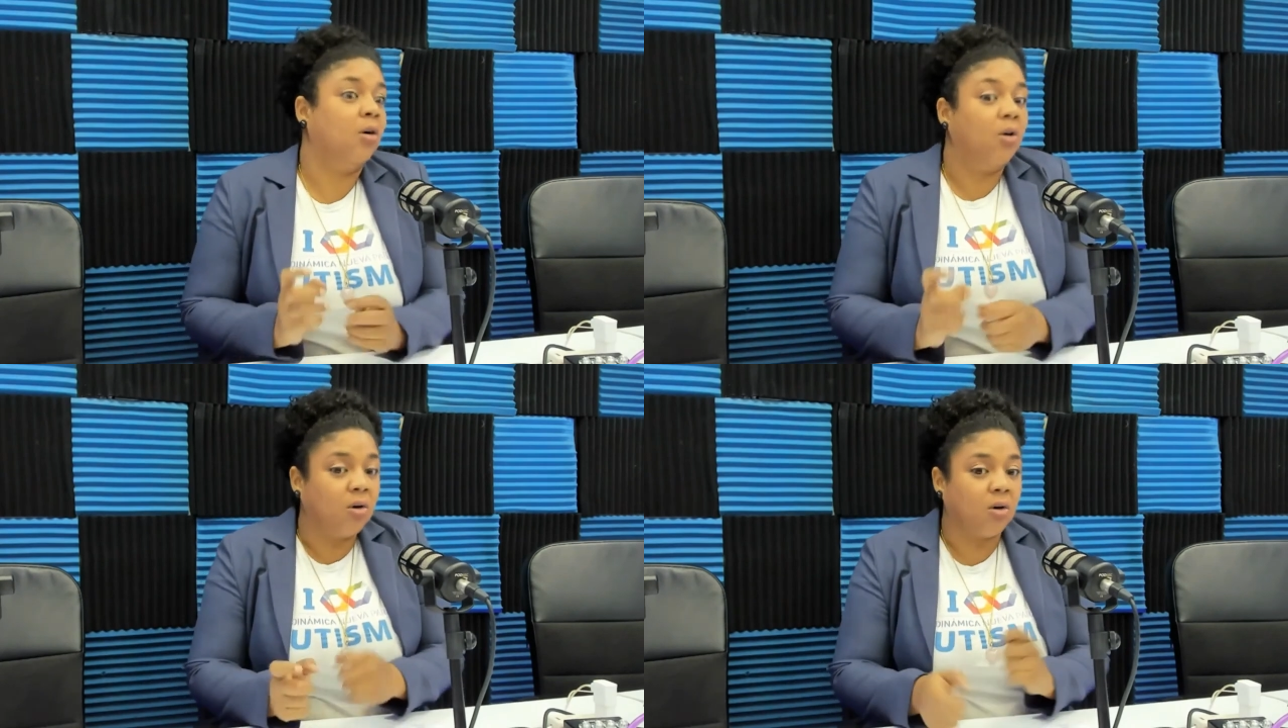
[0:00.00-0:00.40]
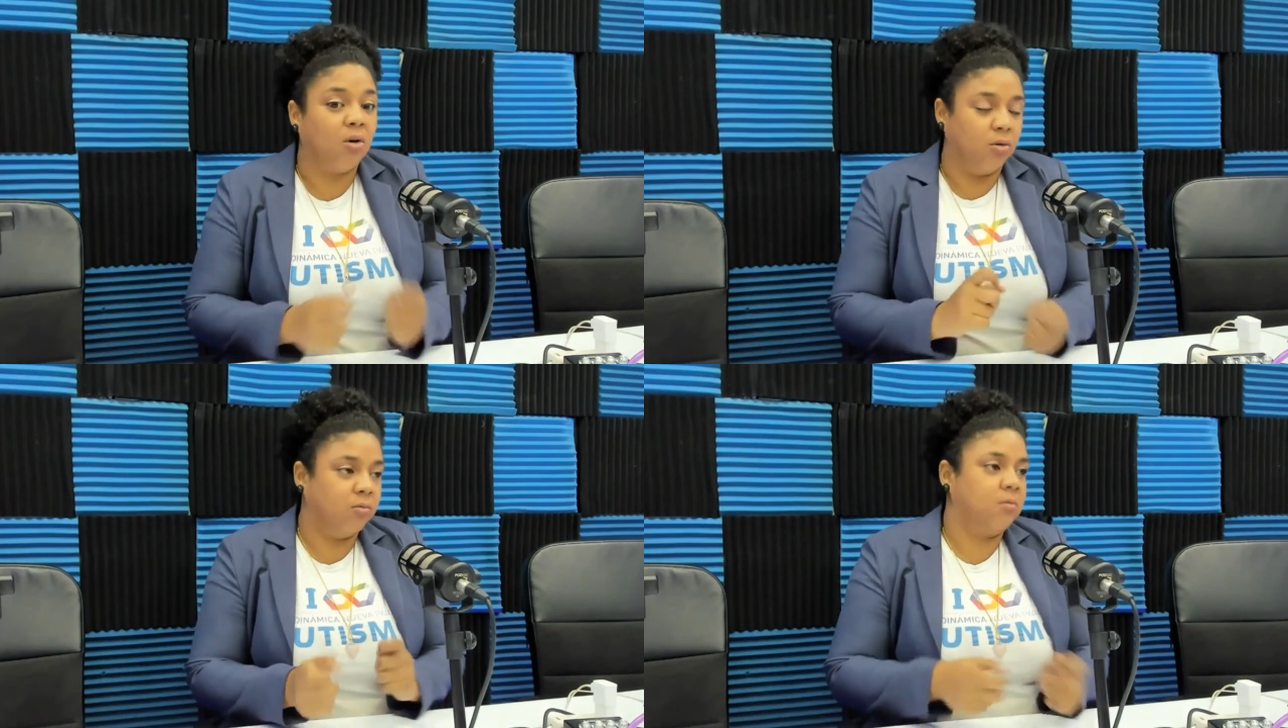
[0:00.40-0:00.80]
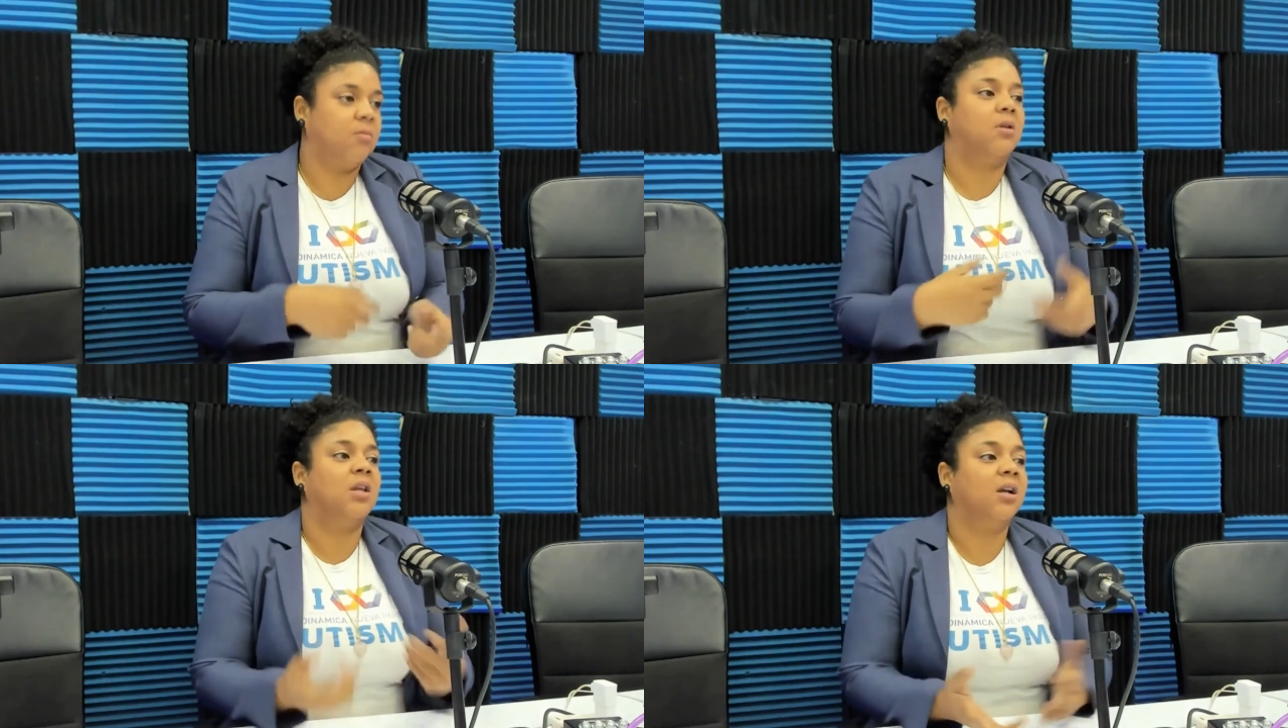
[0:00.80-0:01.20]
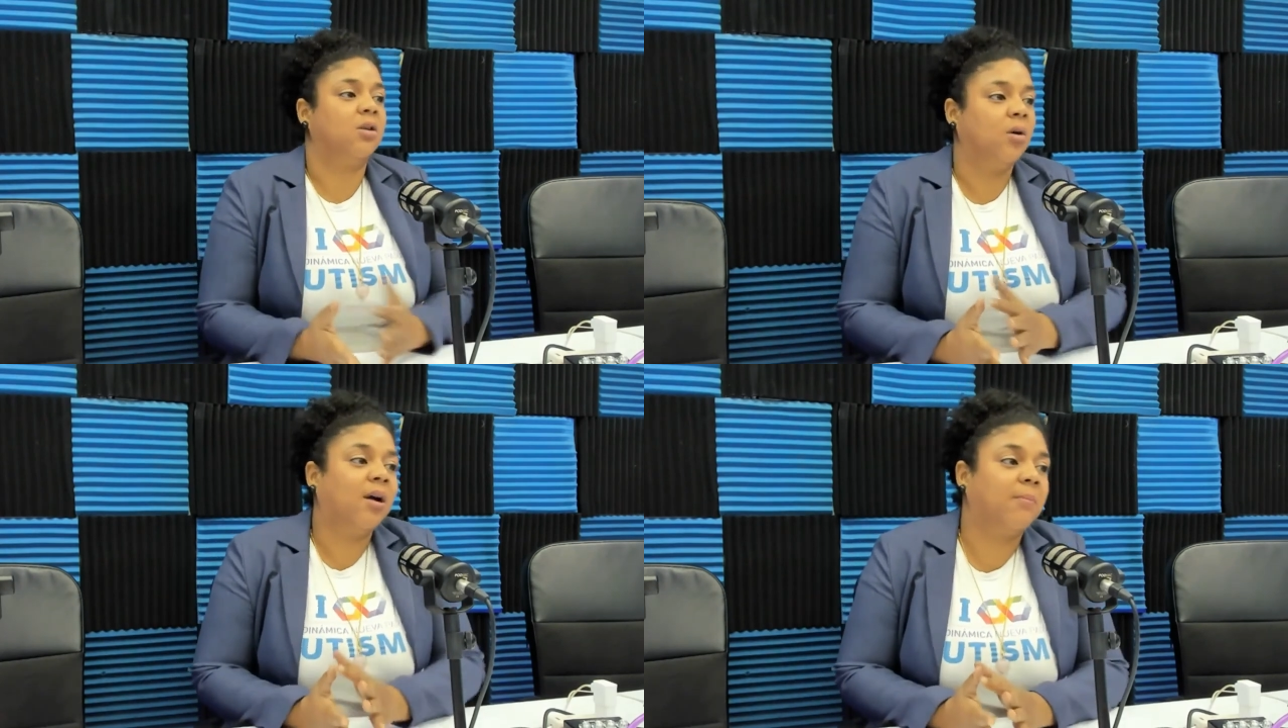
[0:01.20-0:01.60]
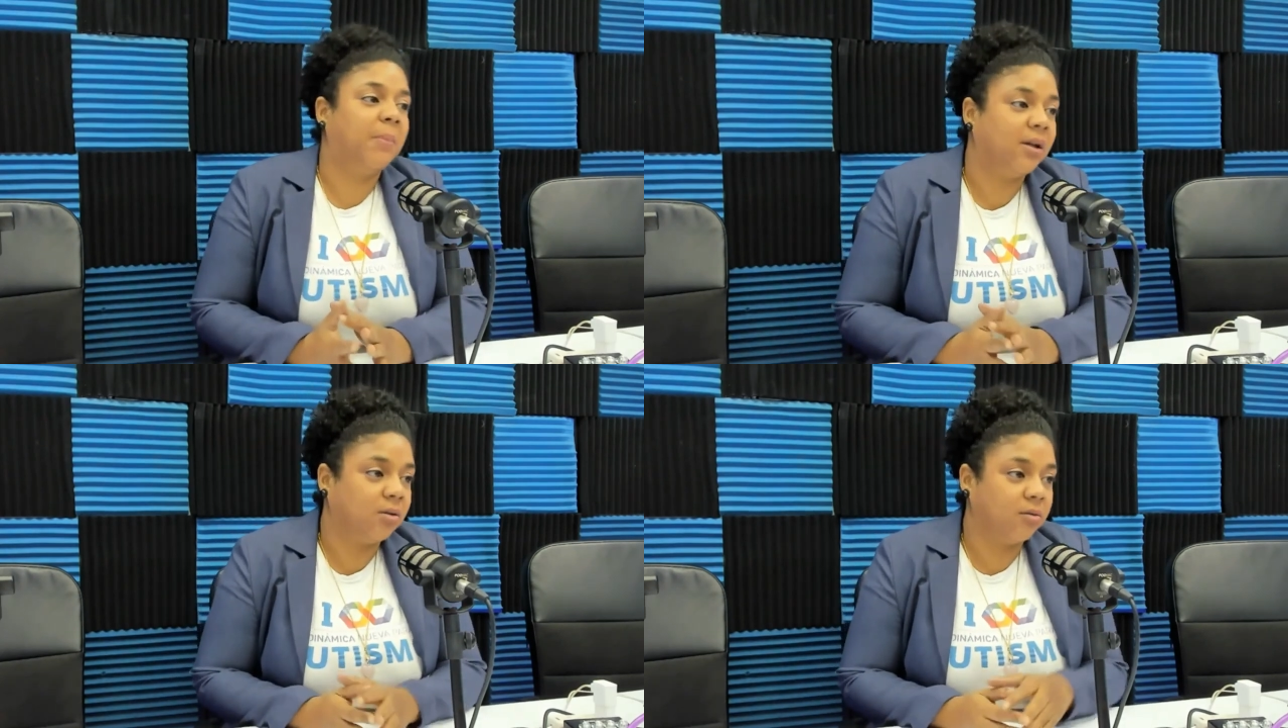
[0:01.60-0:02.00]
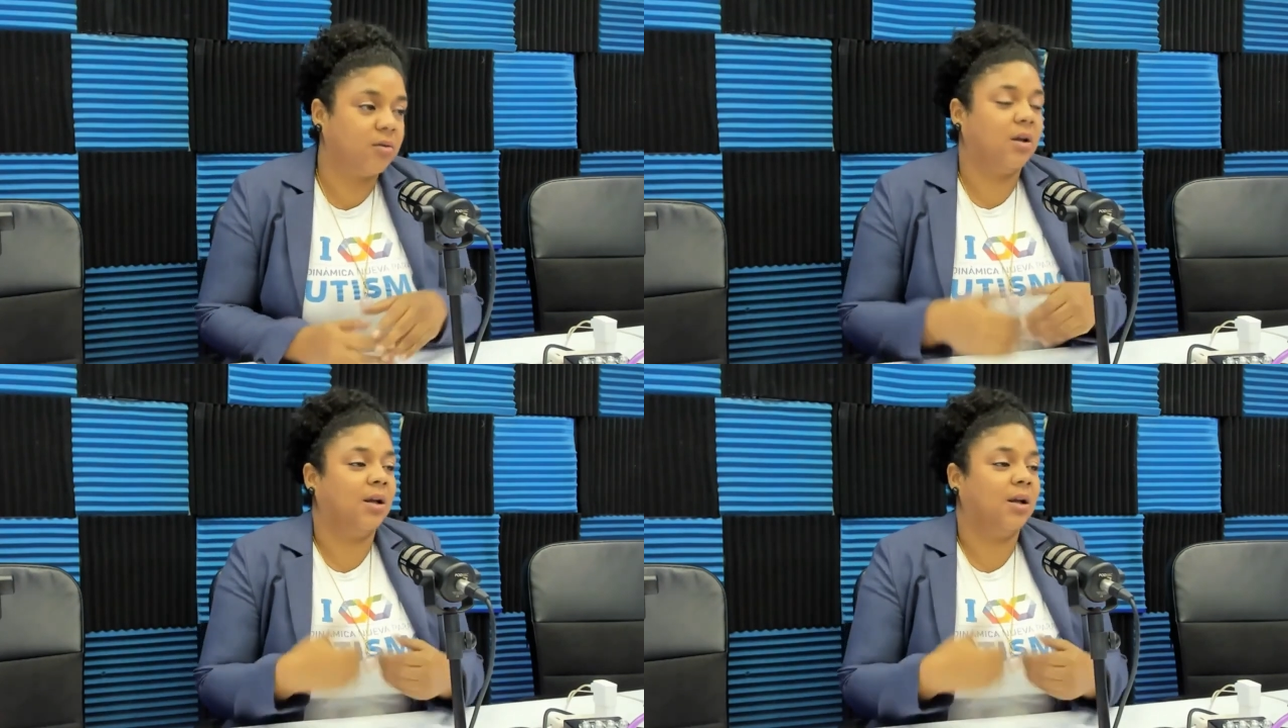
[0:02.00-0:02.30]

o con ciertos aspectos